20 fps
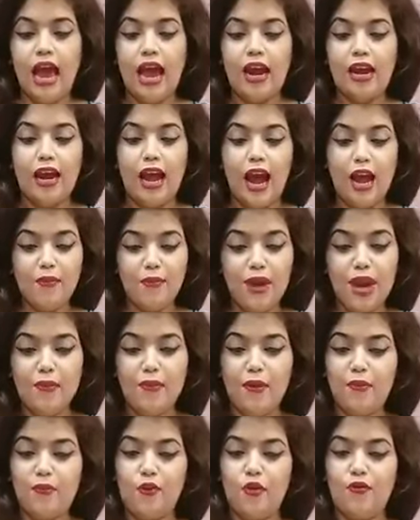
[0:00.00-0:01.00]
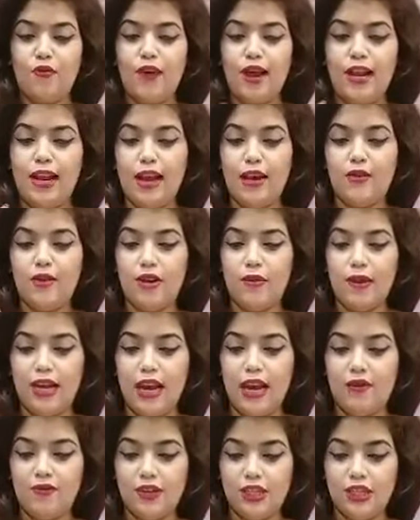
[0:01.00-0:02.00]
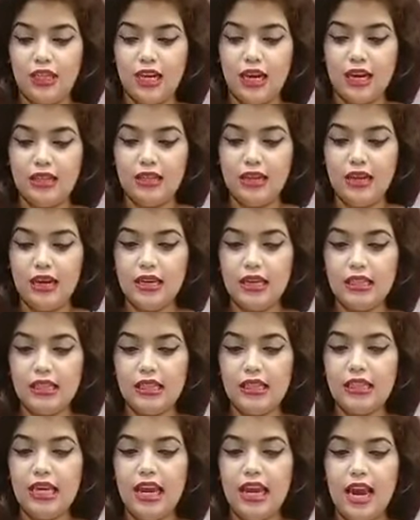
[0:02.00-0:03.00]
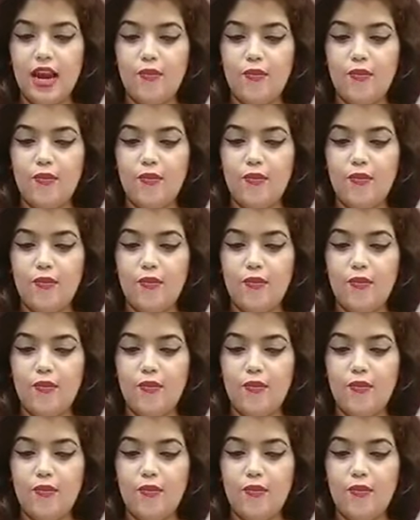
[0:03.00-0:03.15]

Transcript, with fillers: আর আমি আমার প্রোফাইলে এখন আমার লাইফটা শেয়ার দিয়ে নিচ্ছি